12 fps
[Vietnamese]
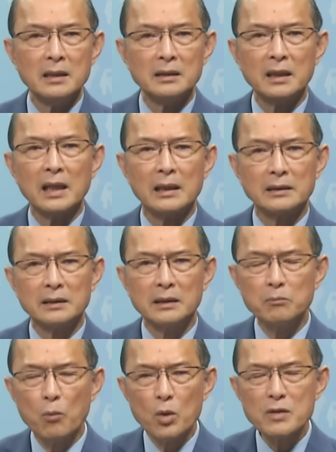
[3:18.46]
tức là
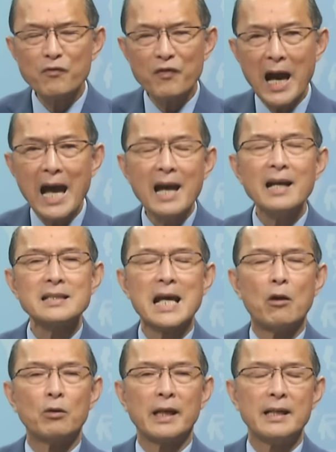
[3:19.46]
muốn phá
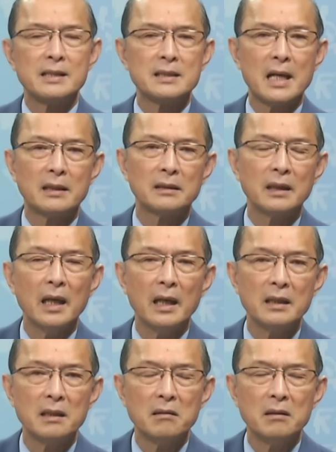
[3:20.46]
rào cảnh sát
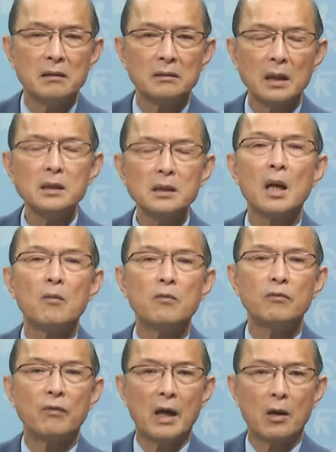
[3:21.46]
để tấn
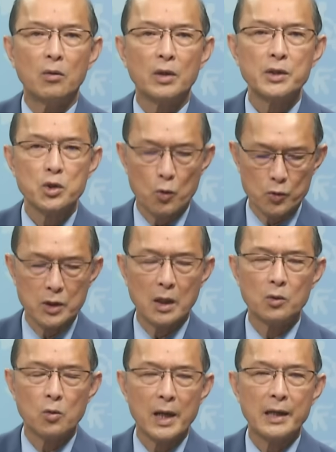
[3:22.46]
công vào cái trụ
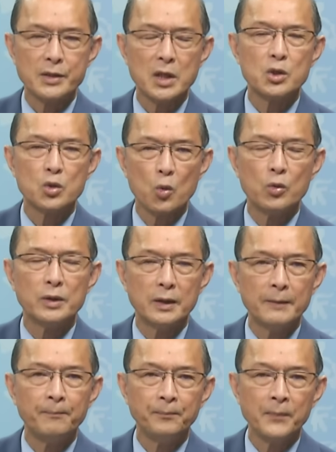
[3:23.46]
sở của Đảng Dân chủ
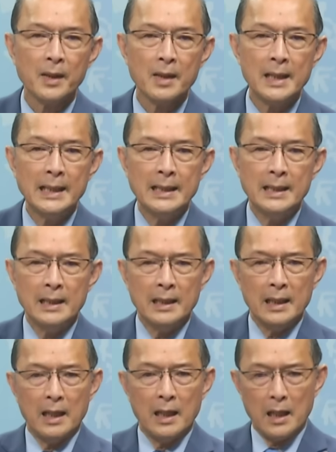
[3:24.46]
nữa
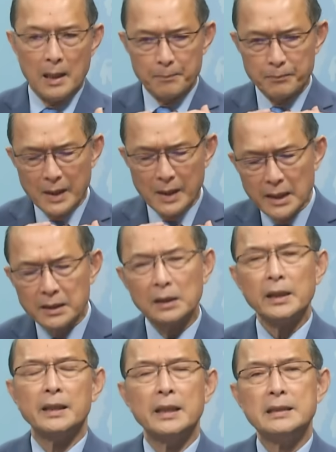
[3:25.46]
À, cái tin tức
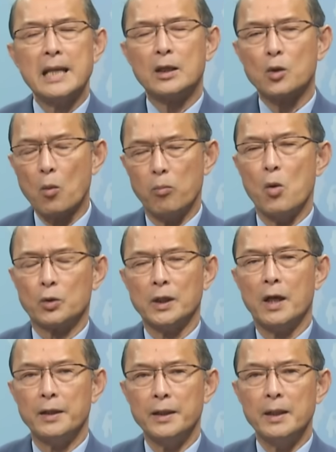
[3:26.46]
này đi ra cùng một
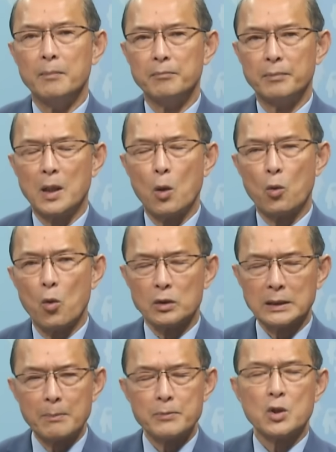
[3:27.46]
thời điểm cuộc
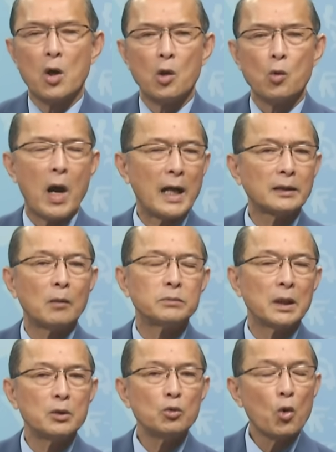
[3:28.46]
cuộc thăm dò của hãng thông
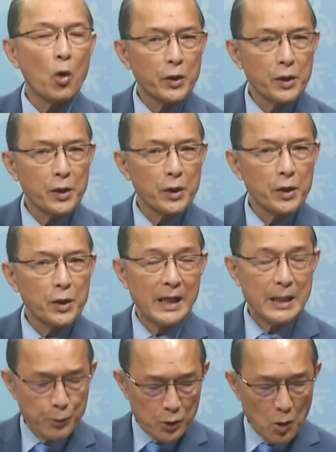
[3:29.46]
tấn Reuters và
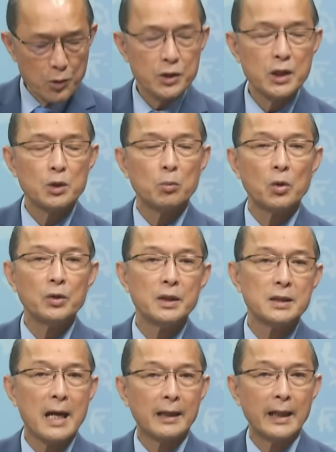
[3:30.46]
Ipsos như chúng tôi
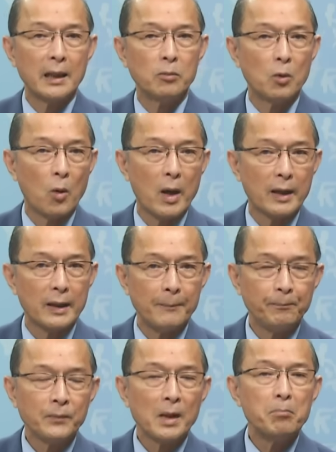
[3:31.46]
đưa ra ngày hôm qua đó
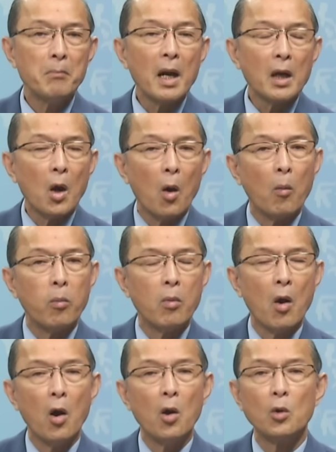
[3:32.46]
mức ủng
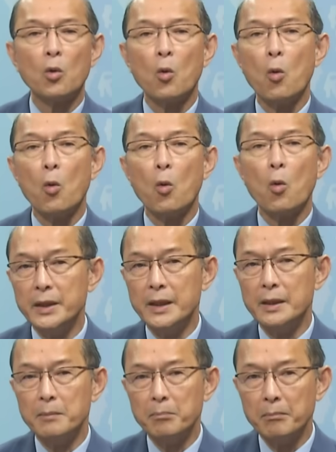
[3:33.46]
hộ của
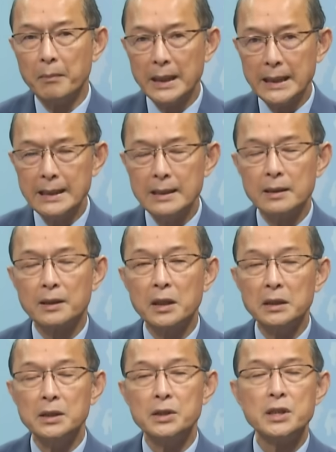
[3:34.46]
người Mỹ
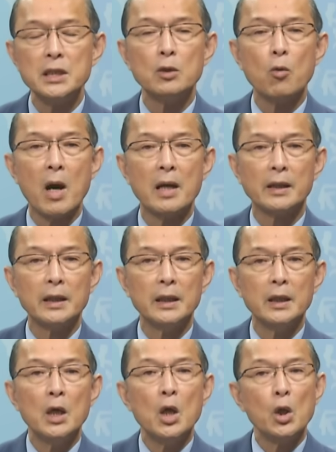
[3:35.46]
cử tri Hoa
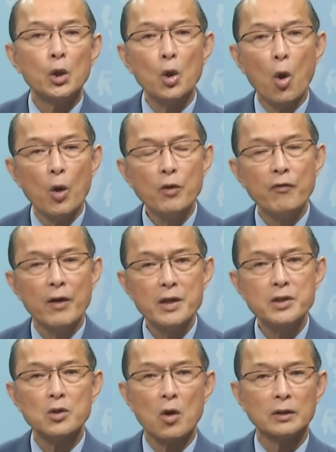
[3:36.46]
Kỳ đối
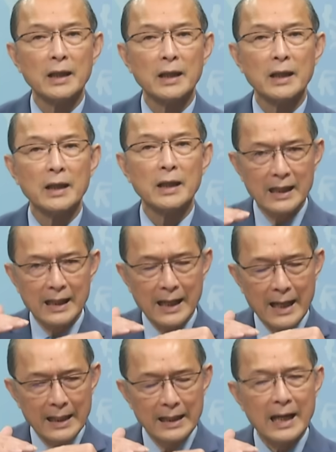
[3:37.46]
với Do Thái
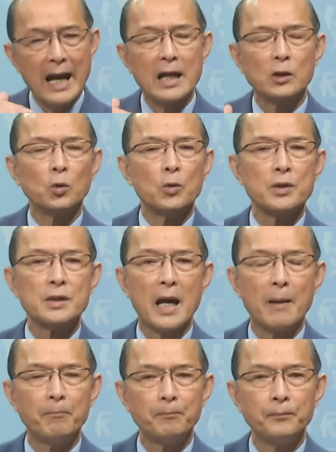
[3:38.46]
ngày càng tụt
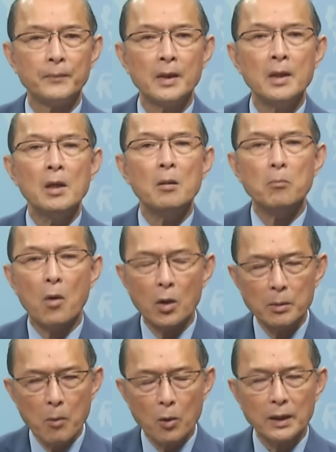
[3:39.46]
giảm.
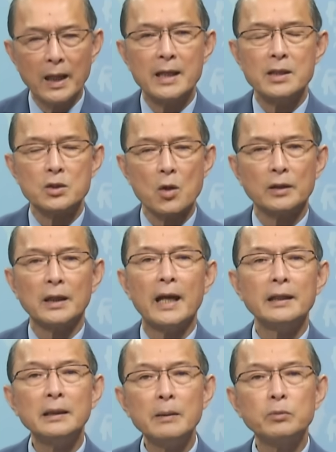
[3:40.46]
Mỗi một ngày Do
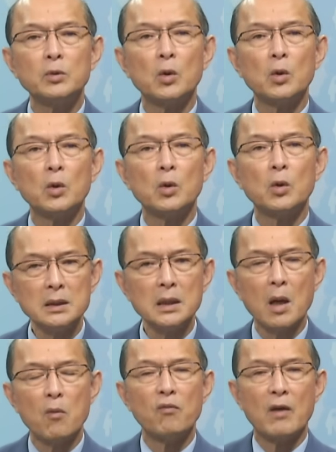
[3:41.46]
Thái tiếp tục tấn
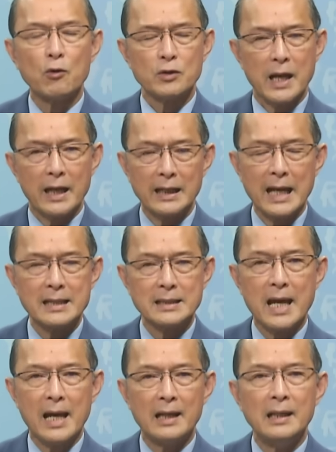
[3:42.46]
công vào giải
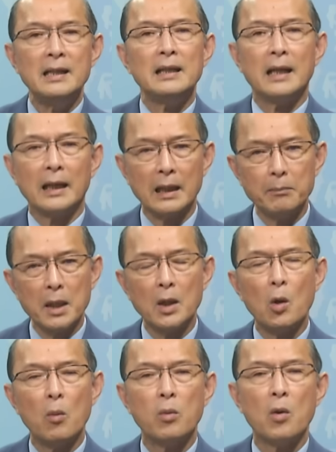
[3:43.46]
Gaza là cái mức
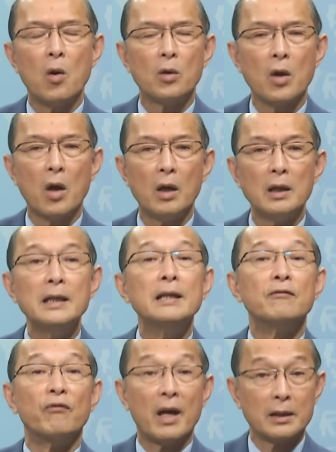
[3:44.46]
ủng hộ đó
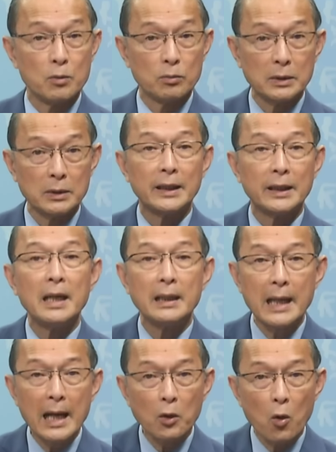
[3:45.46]
và chúng ta thấy đó
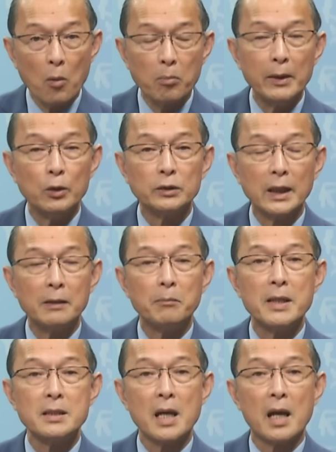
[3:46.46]
các cuộc biểu tình
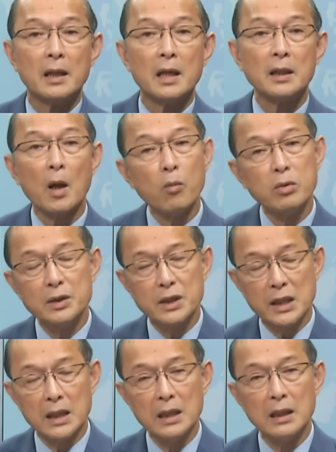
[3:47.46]
bây giờ đó không
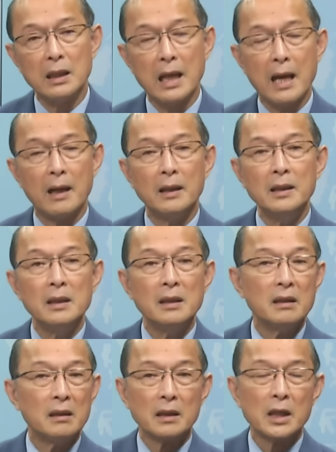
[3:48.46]
chỉ là
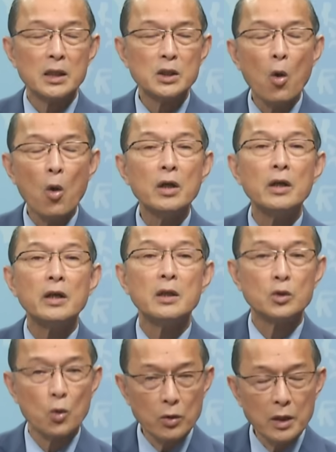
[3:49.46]
cái số
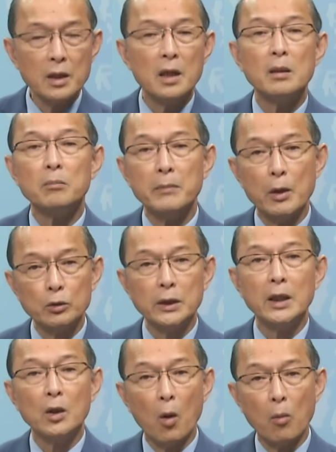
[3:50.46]
người xuống đường biểu
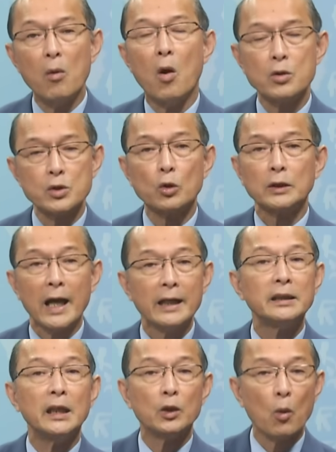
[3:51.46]
tình ủng hộ Do Thái
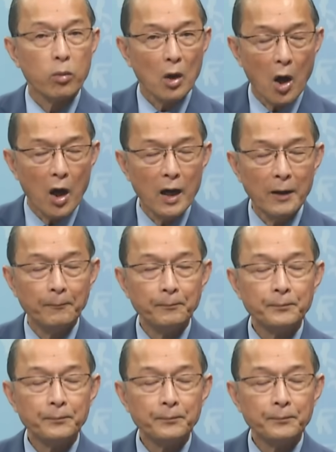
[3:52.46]
thì cũng có